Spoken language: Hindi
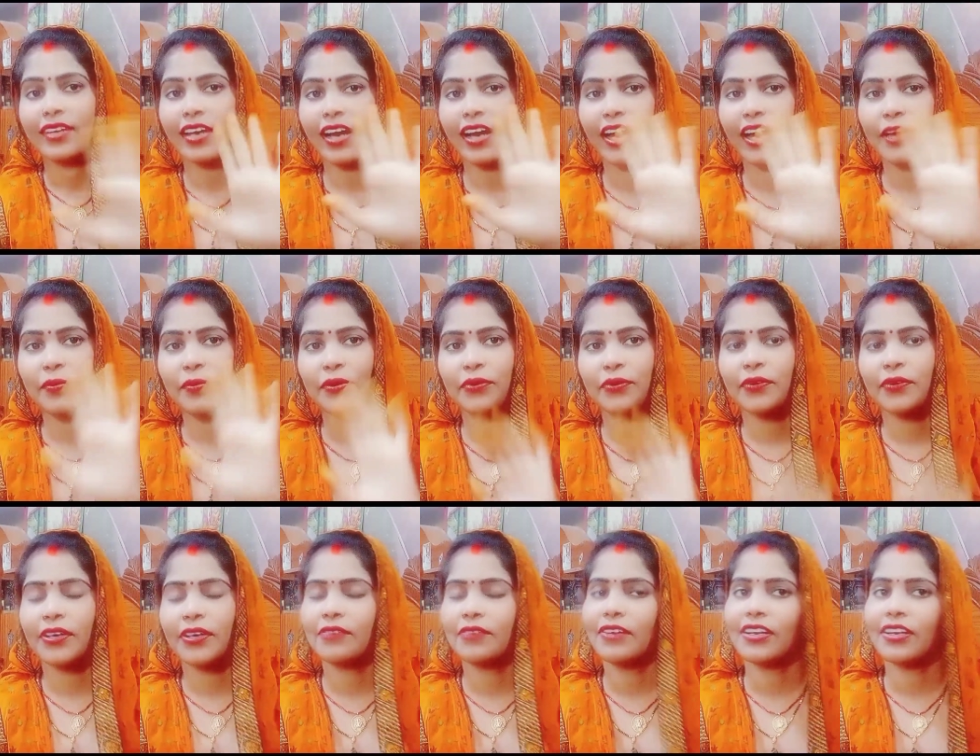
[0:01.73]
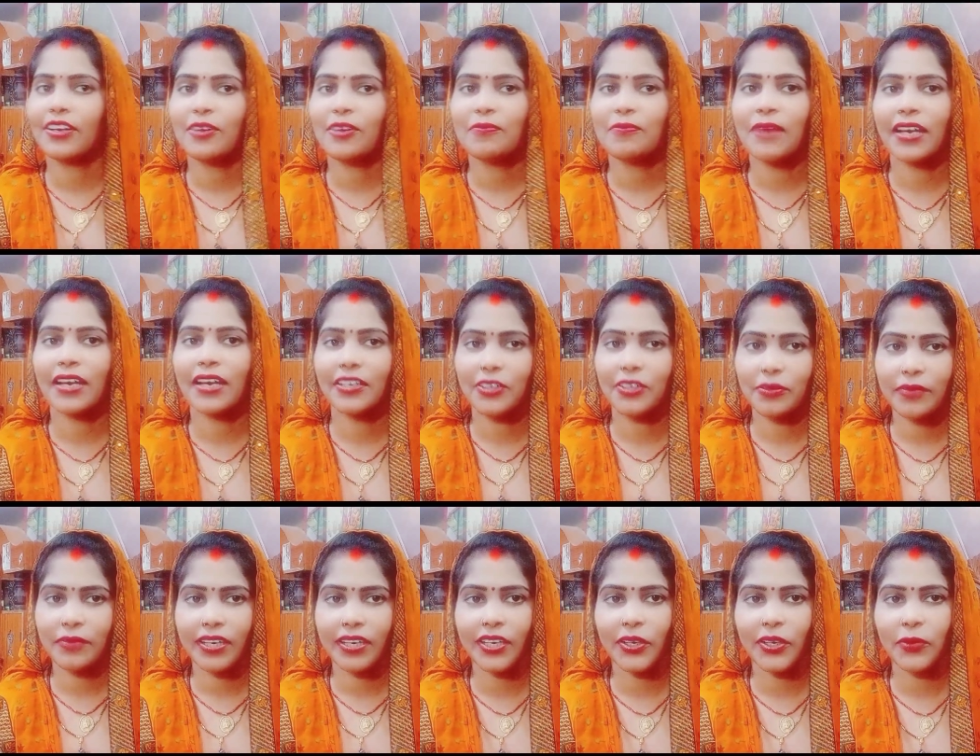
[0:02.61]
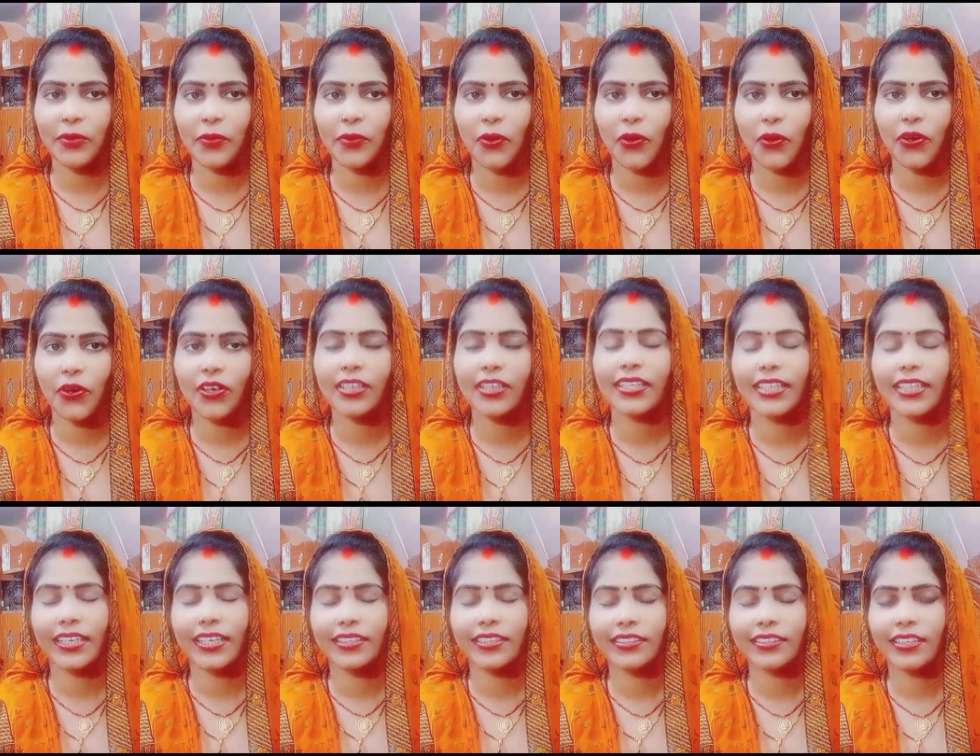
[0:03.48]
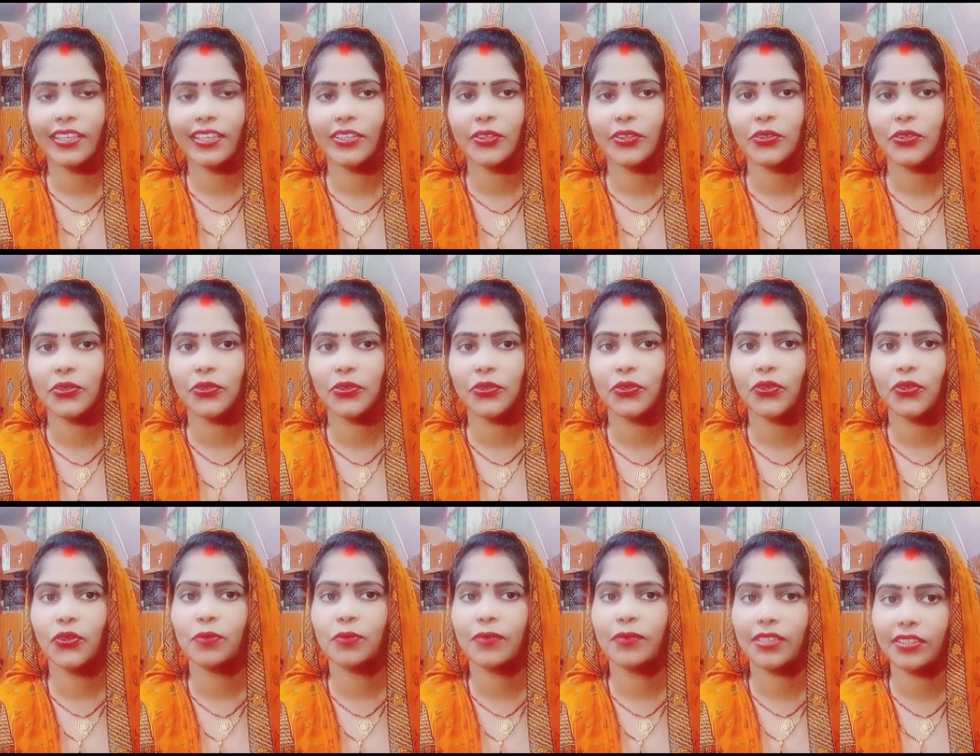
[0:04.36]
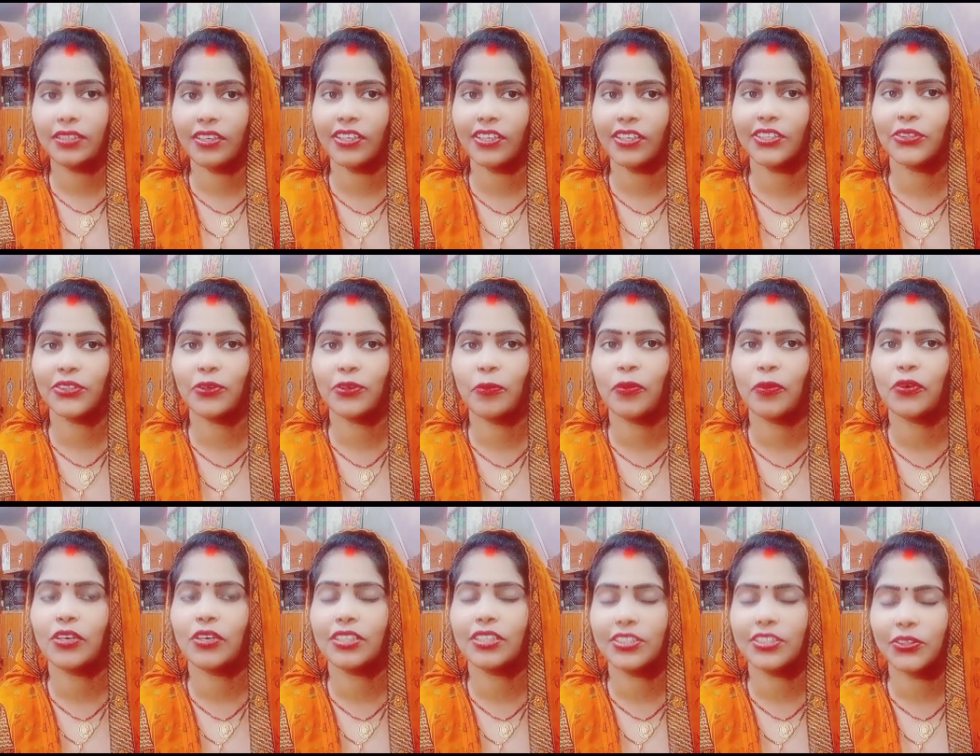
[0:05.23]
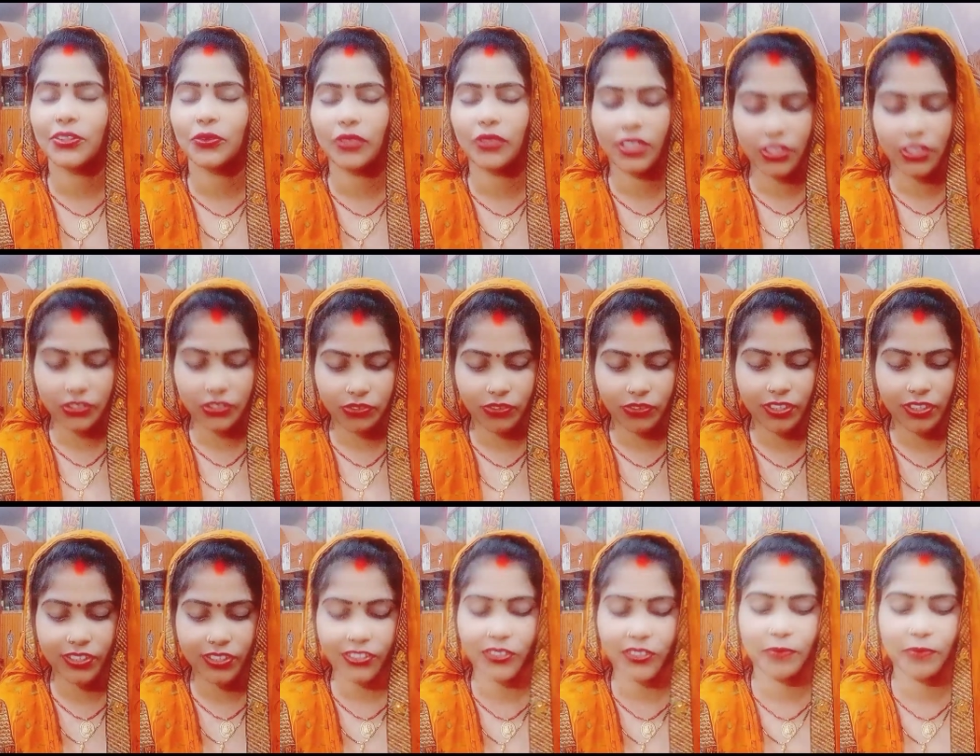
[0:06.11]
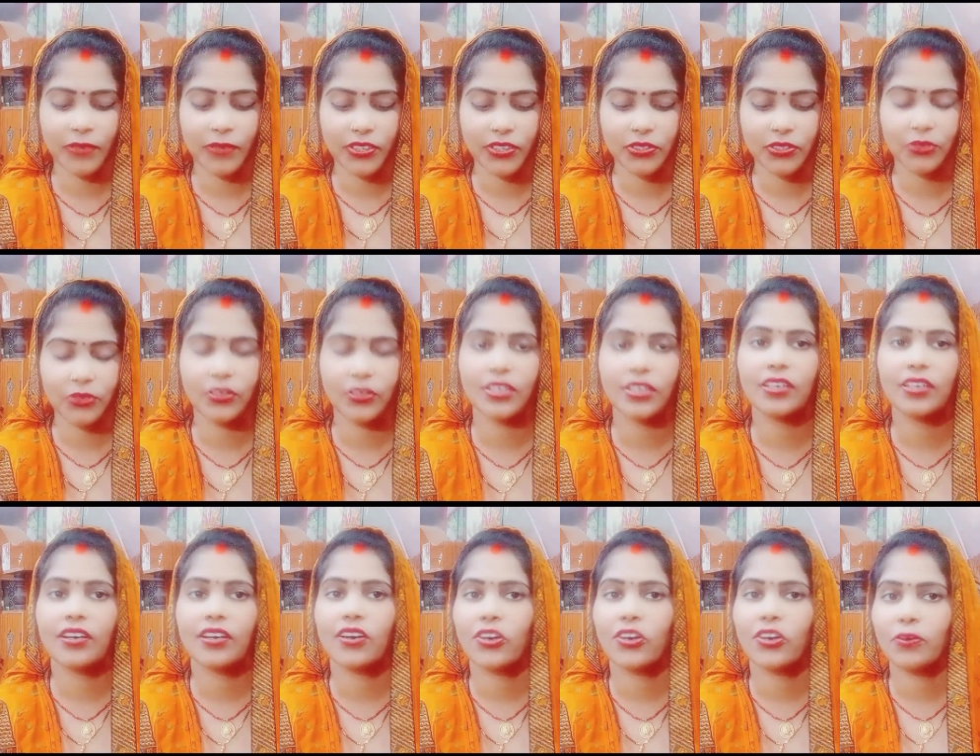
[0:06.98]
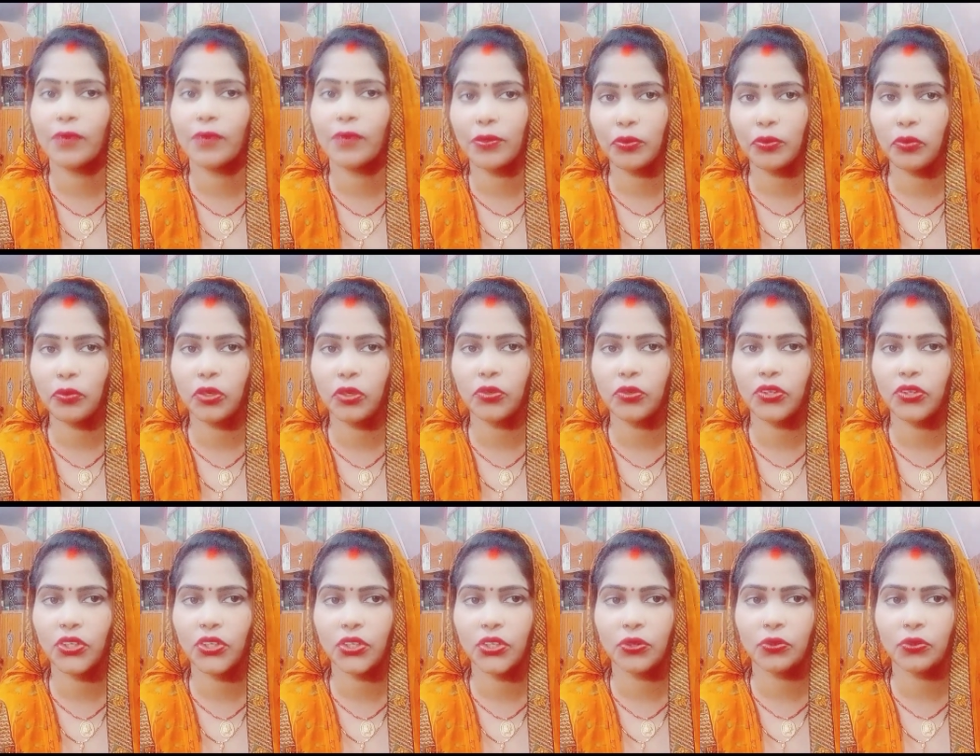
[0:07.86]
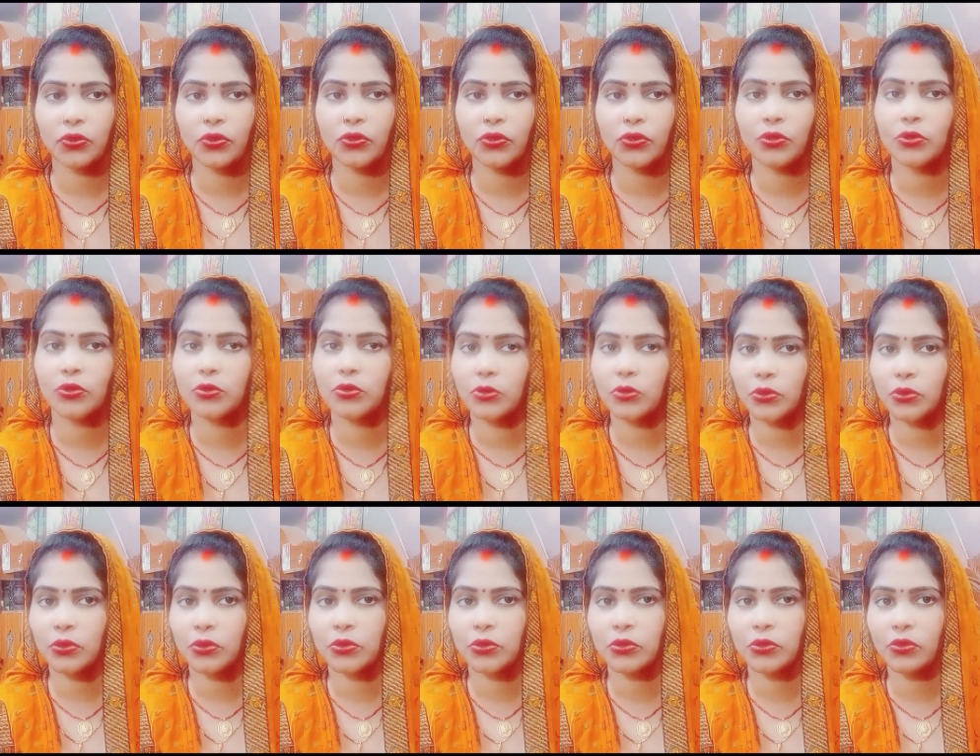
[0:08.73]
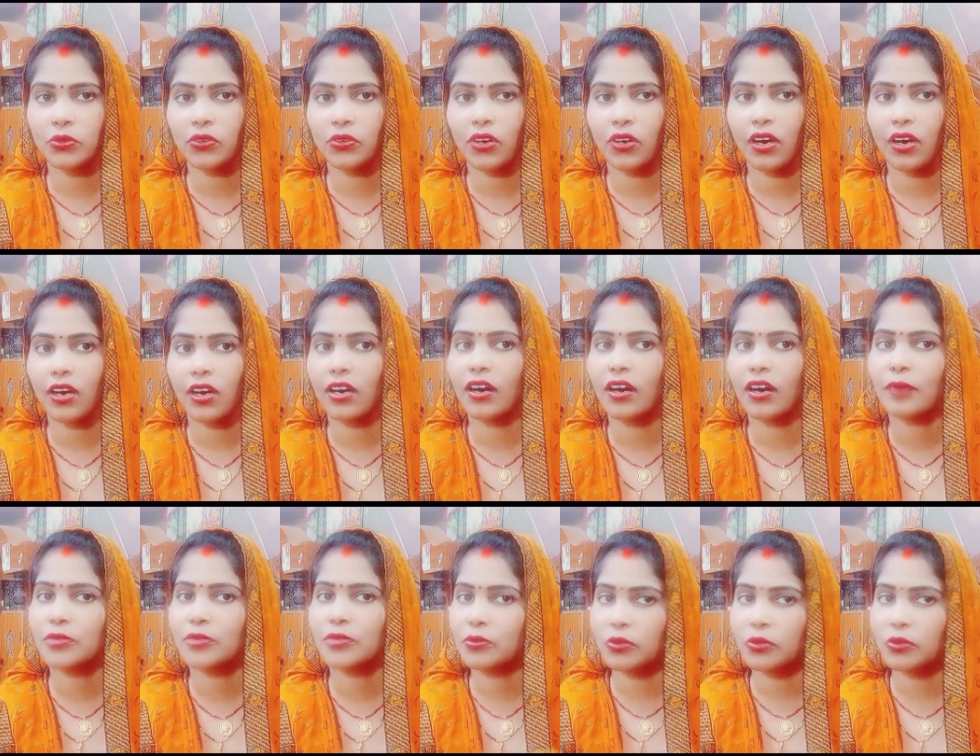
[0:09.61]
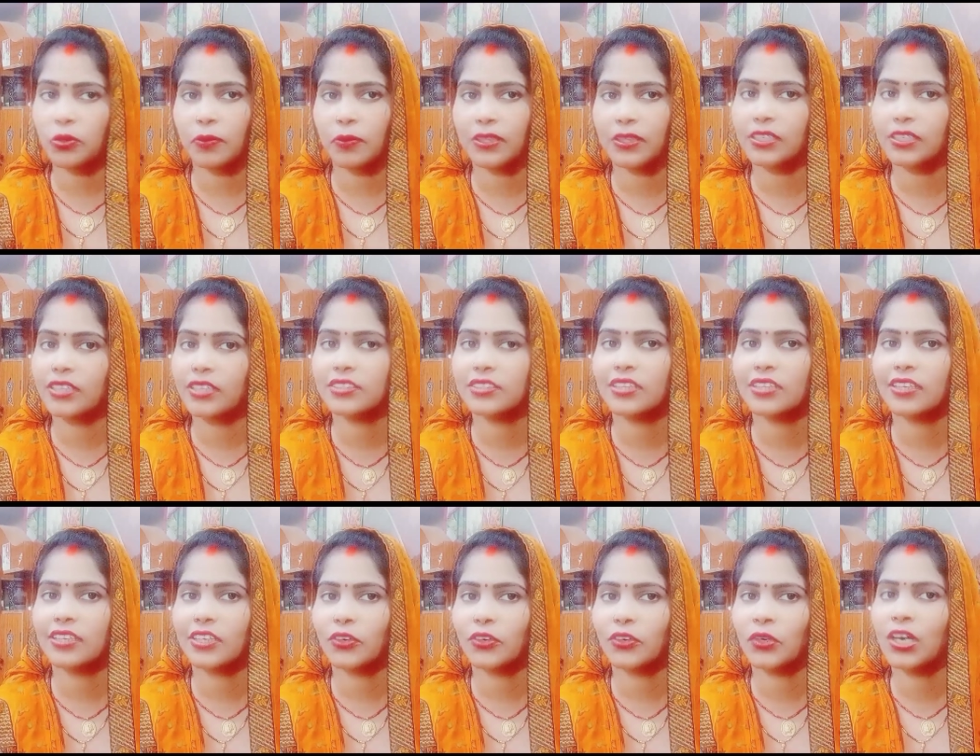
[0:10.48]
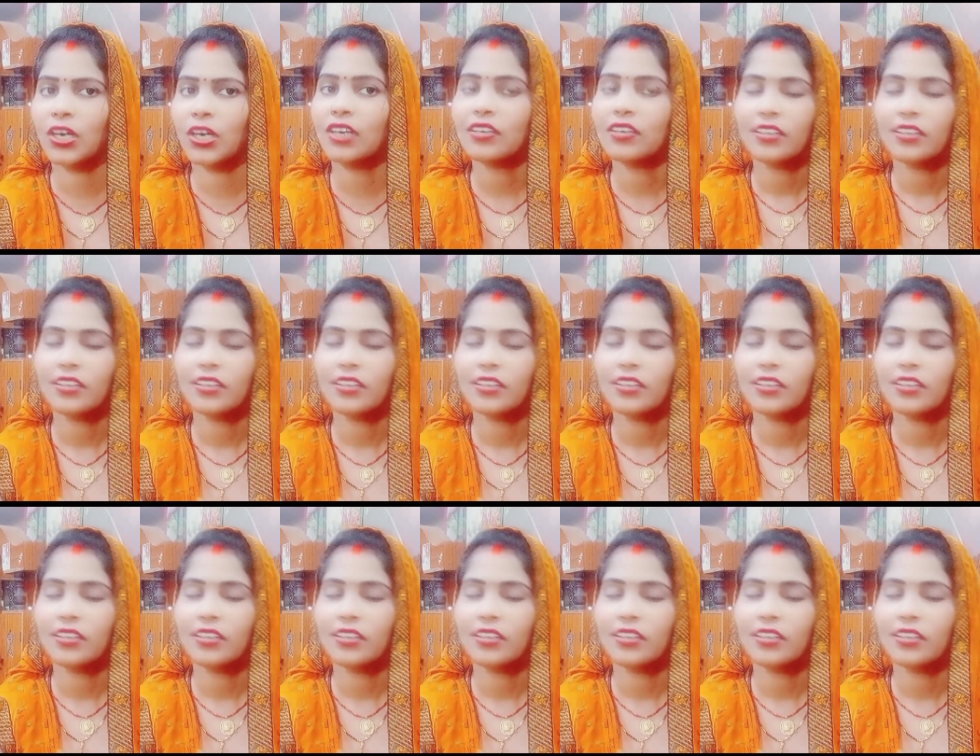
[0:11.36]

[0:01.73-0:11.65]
हाय एवरीवन वेलकम बैक टू माय न्यू ब्लॉग कैसे हैं दोस्तों उम्मीद करती हूँ आप लोग अच्छे होंगे स्वस्थ और मस्त होंगे और मैं भी बिल्कुल ठीक हूँ तो सो दोस्तों आप सभी को पता ही चल गया हुआ